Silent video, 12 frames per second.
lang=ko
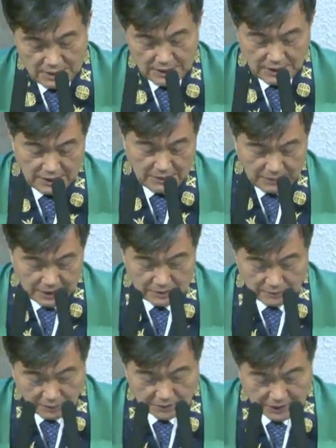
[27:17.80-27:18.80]
이
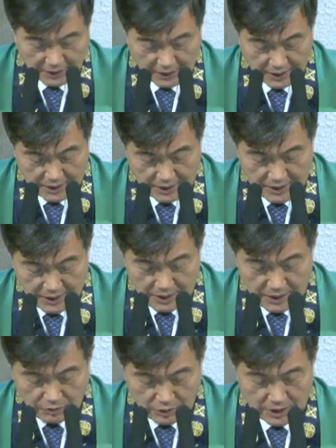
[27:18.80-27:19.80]
믿음 없이
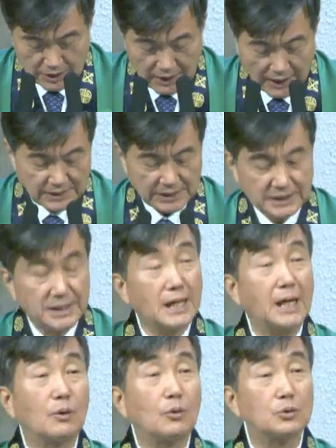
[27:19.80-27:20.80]
우리는 한
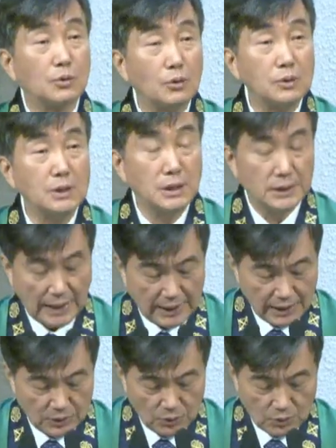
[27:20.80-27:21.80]
지체가 고통을
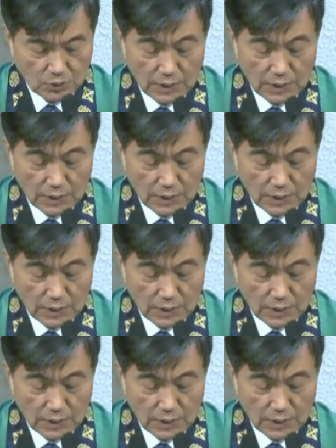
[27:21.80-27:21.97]
당해도